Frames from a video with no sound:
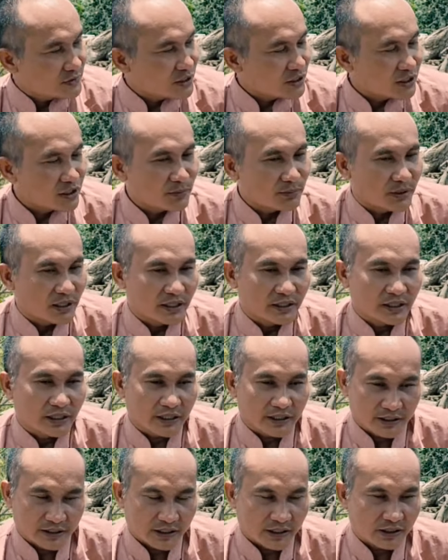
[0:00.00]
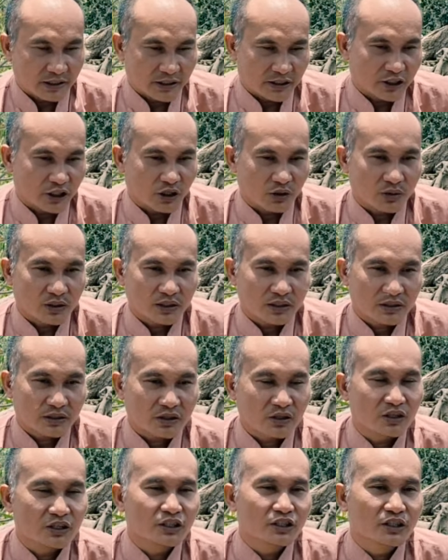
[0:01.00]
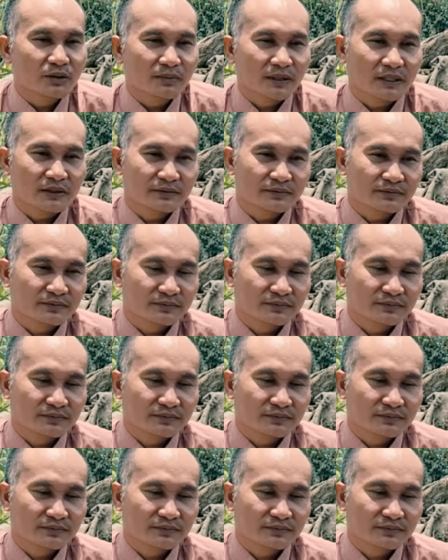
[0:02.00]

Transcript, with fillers: cho nên bởi vậy từ cái chỗ đó con người mình